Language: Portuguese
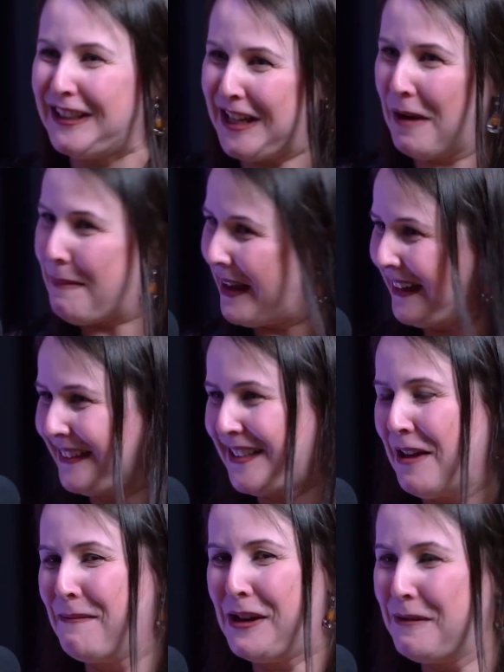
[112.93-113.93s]
ali
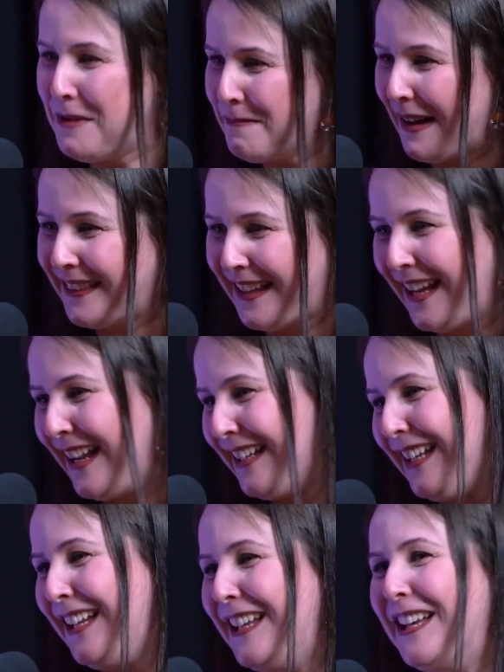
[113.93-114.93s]
aparecer para me bater
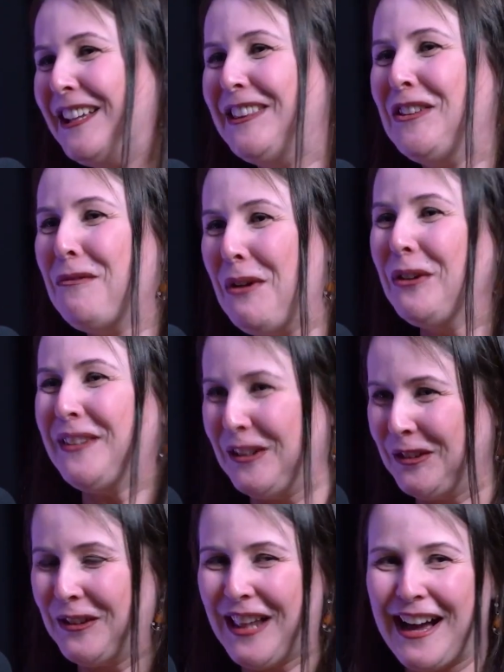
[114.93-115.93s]
ali no meu
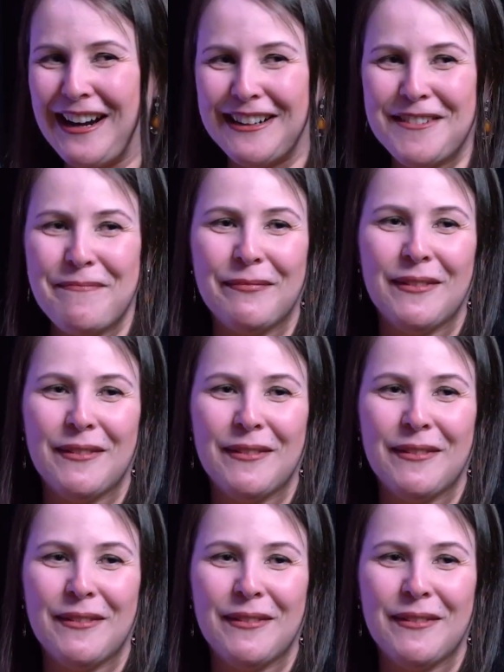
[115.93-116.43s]
celular,